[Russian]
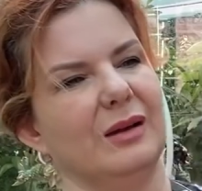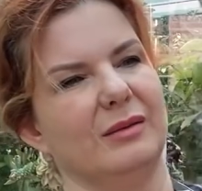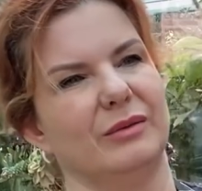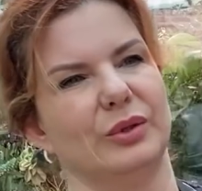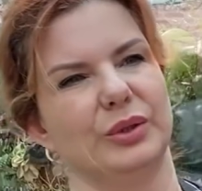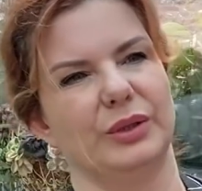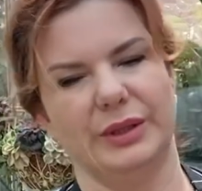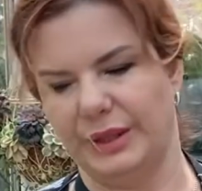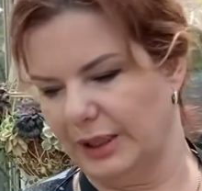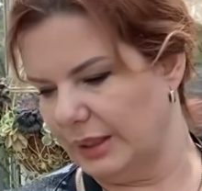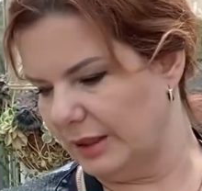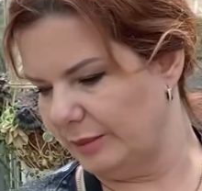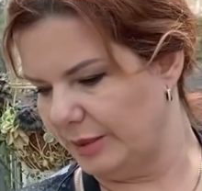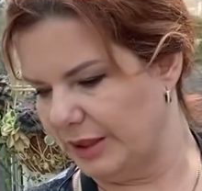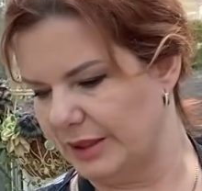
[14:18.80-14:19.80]
Вот, я
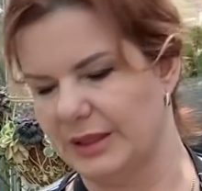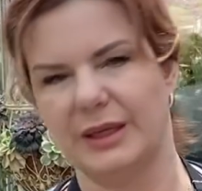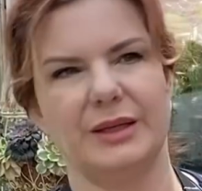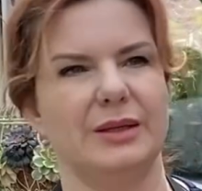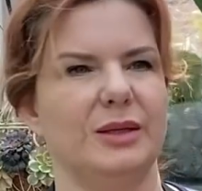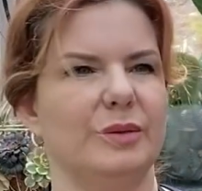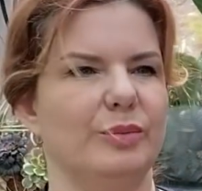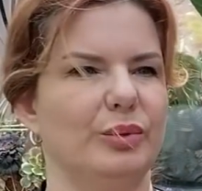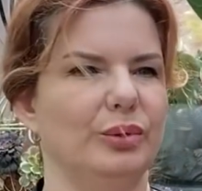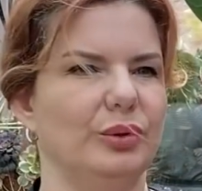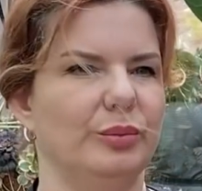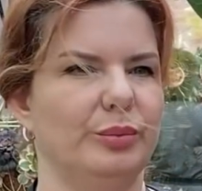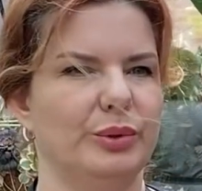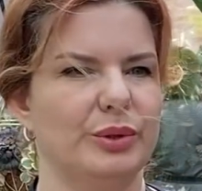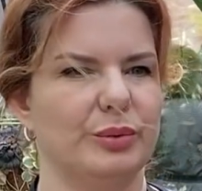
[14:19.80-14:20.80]
обрезать не
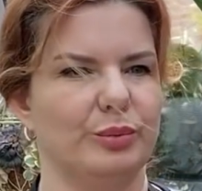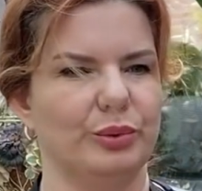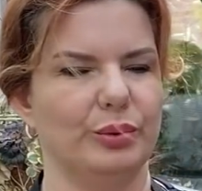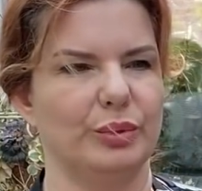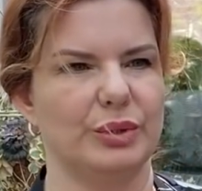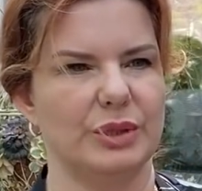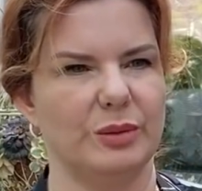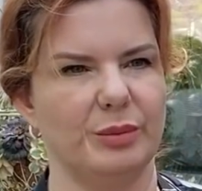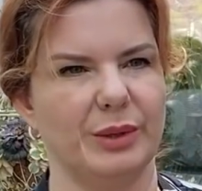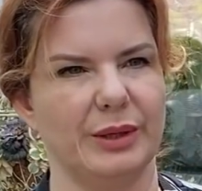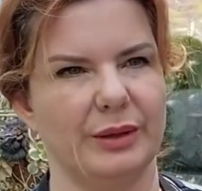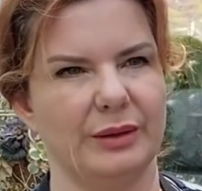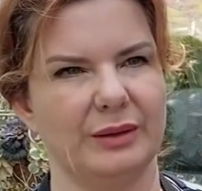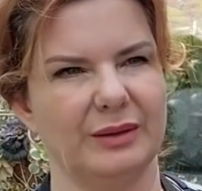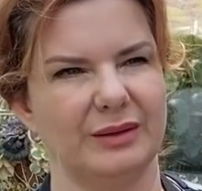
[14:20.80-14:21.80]
буду, пусть будут себе.
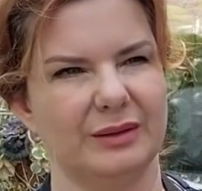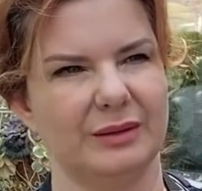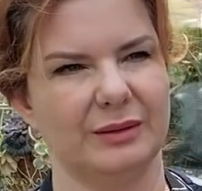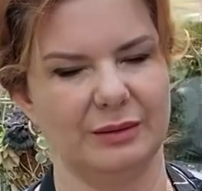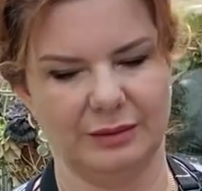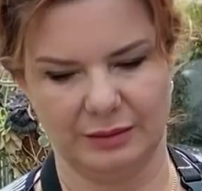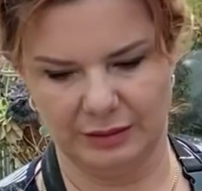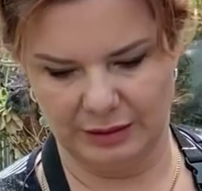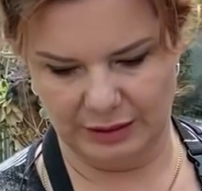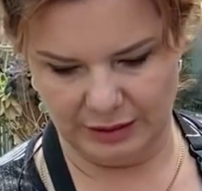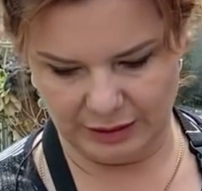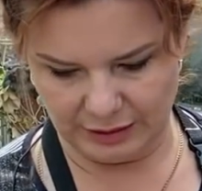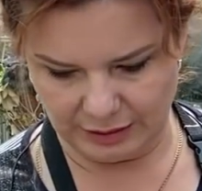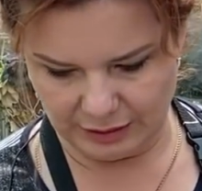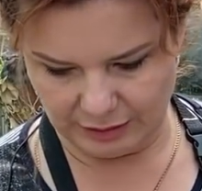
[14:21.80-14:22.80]

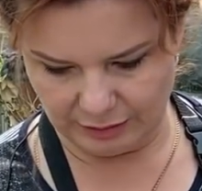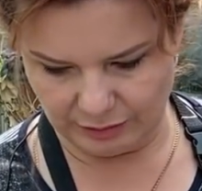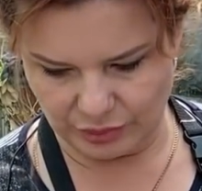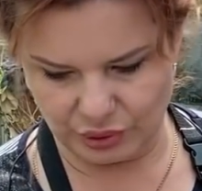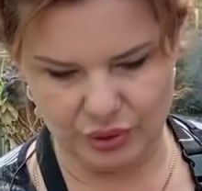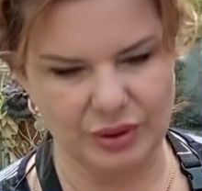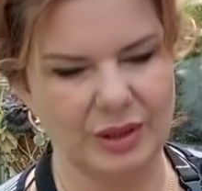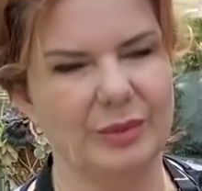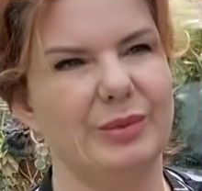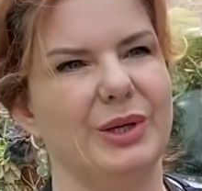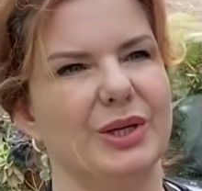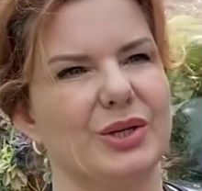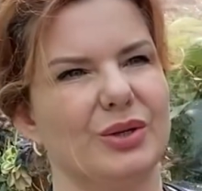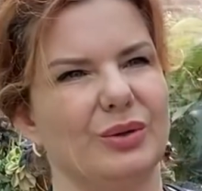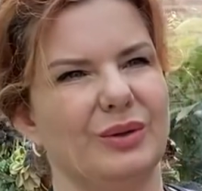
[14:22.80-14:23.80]
Может, и
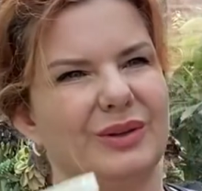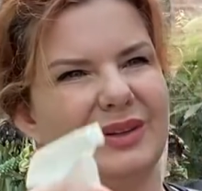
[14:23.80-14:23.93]
обрежу.